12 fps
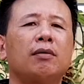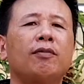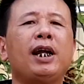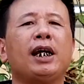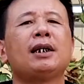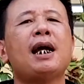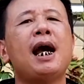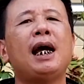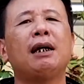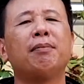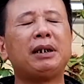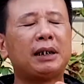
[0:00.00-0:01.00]
vấn đề thứ
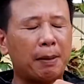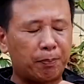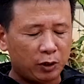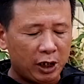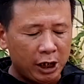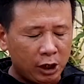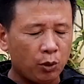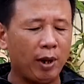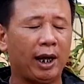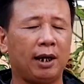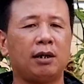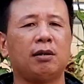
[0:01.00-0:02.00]
hai là mình tập di
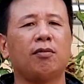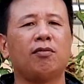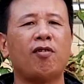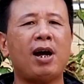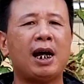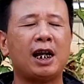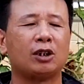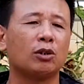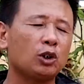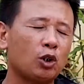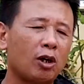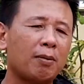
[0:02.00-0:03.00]
chuyển và để cho
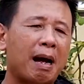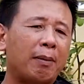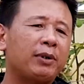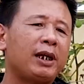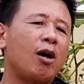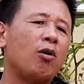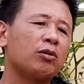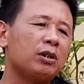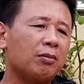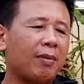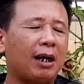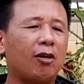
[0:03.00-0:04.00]
con chó nó bám theo
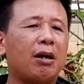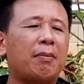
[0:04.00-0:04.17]
nhưng mà nó